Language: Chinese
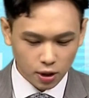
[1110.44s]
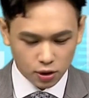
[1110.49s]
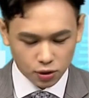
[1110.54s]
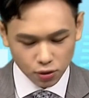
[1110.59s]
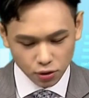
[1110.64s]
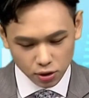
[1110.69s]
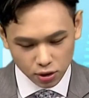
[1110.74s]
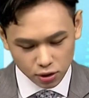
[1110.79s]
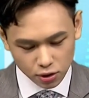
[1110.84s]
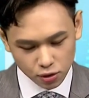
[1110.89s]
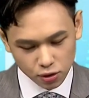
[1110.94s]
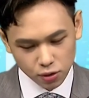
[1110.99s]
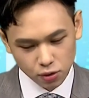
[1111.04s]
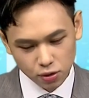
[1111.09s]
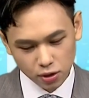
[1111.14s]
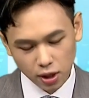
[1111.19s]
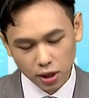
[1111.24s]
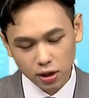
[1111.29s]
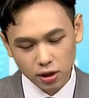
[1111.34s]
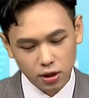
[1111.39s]
所以这就是
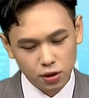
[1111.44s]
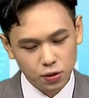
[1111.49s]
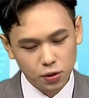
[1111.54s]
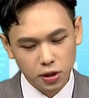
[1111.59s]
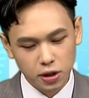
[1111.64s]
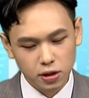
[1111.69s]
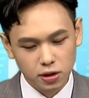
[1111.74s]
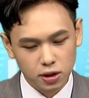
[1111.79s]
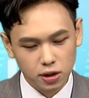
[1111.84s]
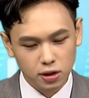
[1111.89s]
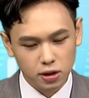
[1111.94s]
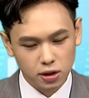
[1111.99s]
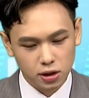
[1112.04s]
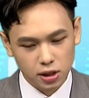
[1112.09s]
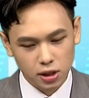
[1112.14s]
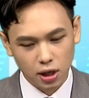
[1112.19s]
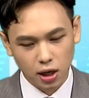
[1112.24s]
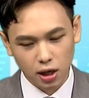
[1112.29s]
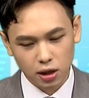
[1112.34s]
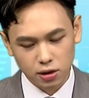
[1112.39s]
大家可以去验证一
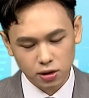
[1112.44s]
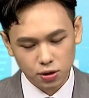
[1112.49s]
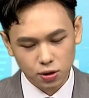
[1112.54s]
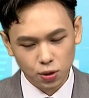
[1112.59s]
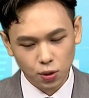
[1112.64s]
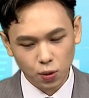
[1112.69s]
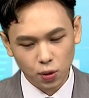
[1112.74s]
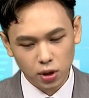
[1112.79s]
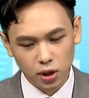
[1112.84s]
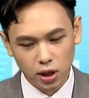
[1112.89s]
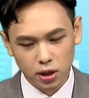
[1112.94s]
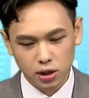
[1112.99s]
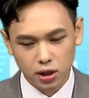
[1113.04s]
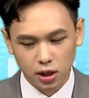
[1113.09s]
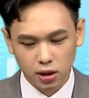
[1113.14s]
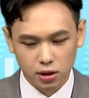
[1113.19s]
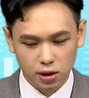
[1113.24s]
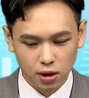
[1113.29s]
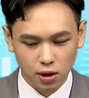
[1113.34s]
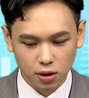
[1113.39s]
下，这就是我在
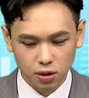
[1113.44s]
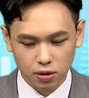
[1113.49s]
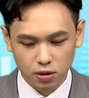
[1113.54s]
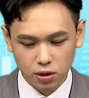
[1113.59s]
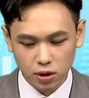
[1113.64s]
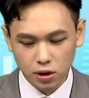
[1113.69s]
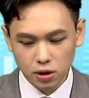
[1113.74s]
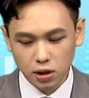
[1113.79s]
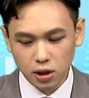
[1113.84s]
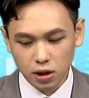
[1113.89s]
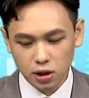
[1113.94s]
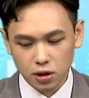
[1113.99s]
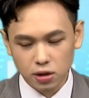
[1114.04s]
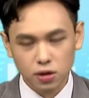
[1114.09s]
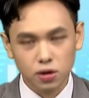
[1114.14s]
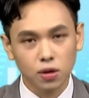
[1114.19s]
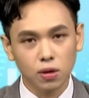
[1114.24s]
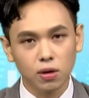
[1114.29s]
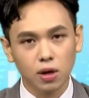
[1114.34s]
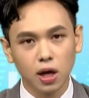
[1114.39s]
强调的，第一季营
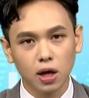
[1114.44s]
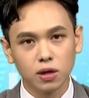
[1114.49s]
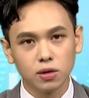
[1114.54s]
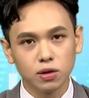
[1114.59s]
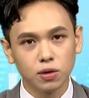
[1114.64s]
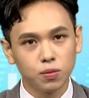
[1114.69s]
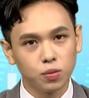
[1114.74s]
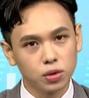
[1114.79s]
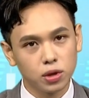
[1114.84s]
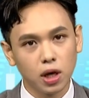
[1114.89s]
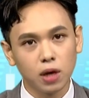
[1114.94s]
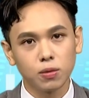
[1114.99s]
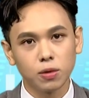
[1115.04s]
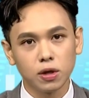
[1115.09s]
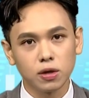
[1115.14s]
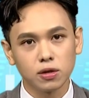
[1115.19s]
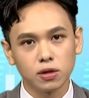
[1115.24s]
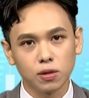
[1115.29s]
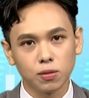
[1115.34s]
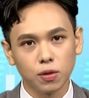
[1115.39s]
收烂，这不代
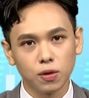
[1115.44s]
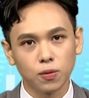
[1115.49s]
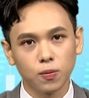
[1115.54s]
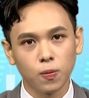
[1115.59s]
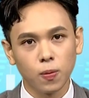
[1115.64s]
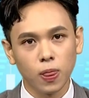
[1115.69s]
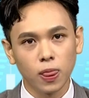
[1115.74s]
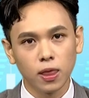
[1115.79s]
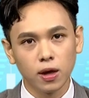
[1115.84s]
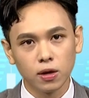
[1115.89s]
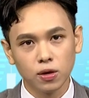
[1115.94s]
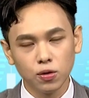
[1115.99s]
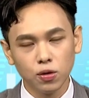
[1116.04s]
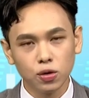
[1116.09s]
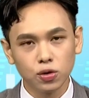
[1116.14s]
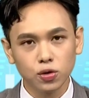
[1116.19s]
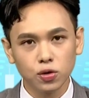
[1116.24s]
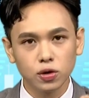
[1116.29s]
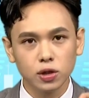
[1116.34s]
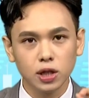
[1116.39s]
表什么。如
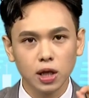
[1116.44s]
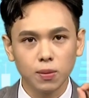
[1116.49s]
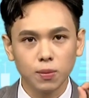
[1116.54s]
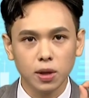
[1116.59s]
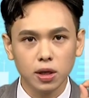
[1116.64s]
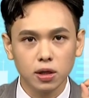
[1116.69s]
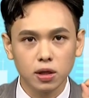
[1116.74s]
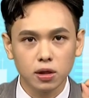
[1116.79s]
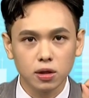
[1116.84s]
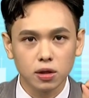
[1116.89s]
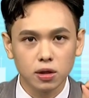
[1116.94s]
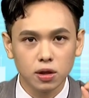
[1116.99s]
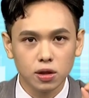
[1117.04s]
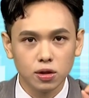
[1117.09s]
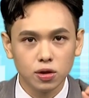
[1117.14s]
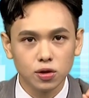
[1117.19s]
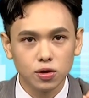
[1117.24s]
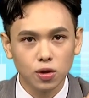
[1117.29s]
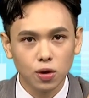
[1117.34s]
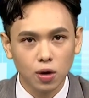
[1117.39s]
果说下半年的
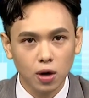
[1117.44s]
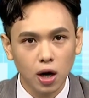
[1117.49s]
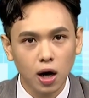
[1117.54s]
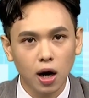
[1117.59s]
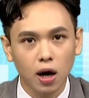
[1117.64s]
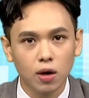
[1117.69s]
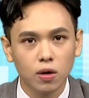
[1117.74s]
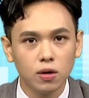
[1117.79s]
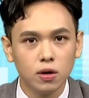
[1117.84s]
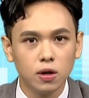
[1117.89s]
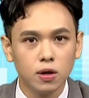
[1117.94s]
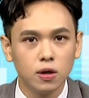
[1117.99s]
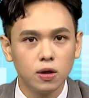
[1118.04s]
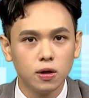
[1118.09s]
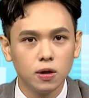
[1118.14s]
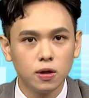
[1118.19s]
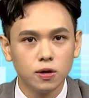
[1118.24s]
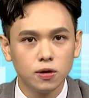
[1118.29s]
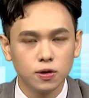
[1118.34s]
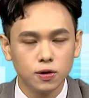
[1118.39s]
营收好，
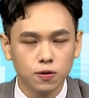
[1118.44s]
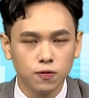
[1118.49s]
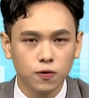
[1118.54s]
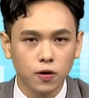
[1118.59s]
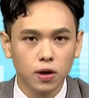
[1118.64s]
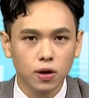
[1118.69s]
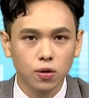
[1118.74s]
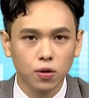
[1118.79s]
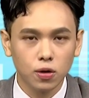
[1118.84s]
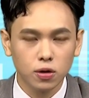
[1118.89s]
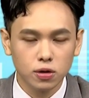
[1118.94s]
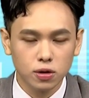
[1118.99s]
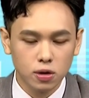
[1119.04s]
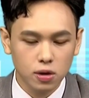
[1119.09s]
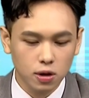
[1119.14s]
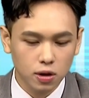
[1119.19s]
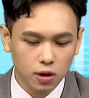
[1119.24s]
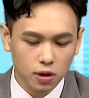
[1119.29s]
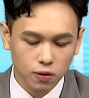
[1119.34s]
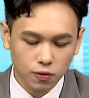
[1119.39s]
这反而会是
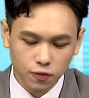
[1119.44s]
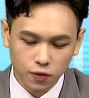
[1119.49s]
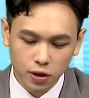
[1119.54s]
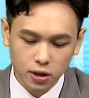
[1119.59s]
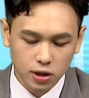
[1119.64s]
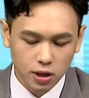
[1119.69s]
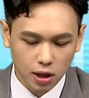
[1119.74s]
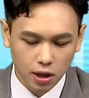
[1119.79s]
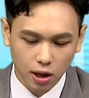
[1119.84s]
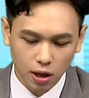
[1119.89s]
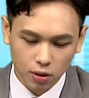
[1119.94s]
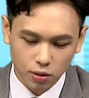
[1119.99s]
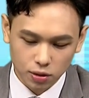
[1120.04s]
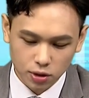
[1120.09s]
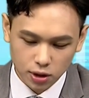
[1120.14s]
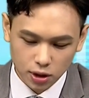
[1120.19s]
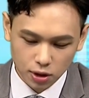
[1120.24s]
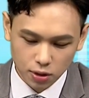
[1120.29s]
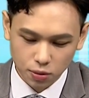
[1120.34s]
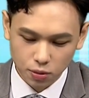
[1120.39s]
一个非常好的
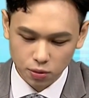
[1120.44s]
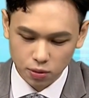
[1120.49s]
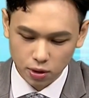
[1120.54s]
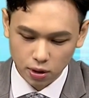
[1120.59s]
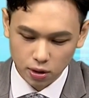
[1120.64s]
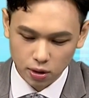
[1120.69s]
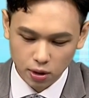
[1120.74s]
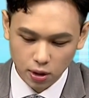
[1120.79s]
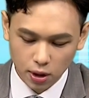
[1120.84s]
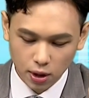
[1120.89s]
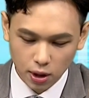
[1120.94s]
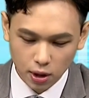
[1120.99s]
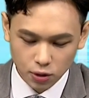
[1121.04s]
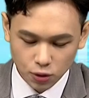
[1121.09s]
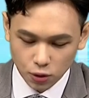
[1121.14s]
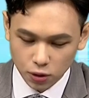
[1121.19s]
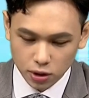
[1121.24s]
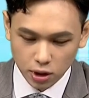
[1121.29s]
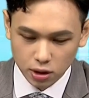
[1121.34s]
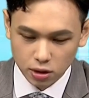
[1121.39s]
切入点。
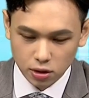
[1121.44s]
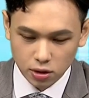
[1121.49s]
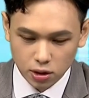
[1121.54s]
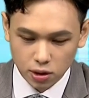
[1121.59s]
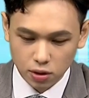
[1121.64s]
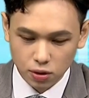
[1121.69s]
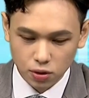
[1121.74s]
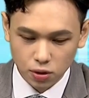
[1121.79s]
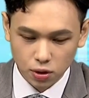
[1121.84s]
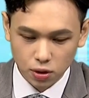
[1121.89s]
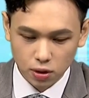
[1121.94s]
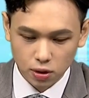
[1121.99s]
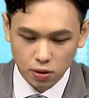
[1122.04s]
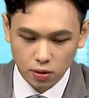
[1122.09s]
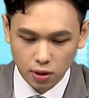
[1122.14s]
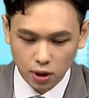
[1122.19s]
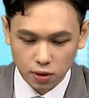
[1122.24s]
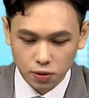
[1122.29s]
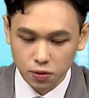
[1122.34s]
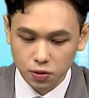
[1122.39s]
所以像是精确，
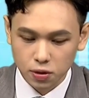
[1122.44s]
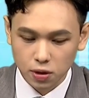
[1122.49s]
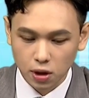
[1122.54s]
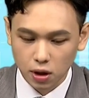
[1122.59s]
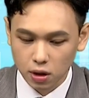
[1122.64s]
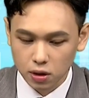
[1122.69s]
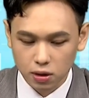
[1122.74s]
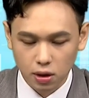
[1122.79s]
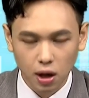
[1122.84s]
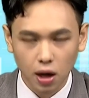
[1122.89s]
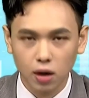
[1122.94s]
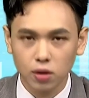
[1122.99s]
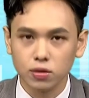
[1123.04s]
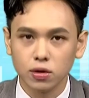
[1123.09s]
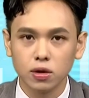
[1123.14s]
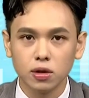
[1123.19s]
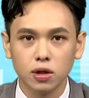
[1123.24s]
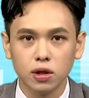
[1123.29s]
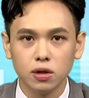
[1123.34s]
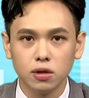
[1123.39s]
它就是很好
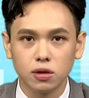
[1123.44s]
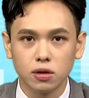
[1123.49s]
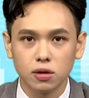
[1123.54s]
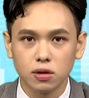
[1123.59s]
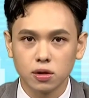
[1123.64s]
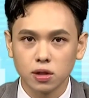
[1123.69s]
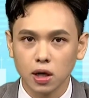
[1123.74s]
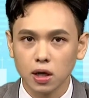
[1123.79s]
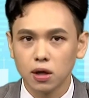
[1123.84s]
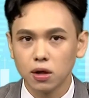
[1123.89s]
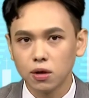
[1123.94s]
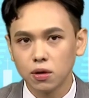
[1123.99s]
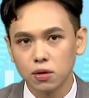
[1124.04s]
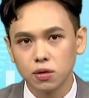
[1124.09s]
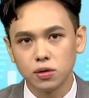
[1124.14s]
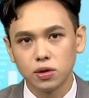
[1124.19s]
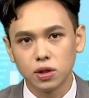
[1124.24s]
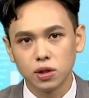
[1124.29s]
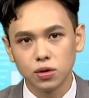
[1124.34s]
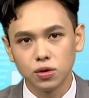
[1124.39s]
的例子，三一六的
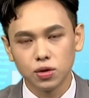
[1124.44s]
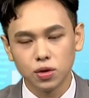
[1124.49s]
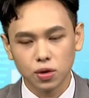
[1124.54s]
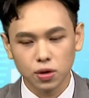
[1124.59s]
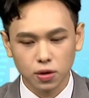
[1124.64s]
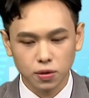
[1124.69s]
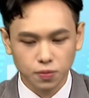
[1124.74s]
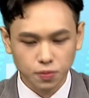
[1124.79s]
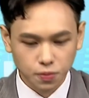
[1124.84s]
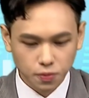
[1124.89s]
精确，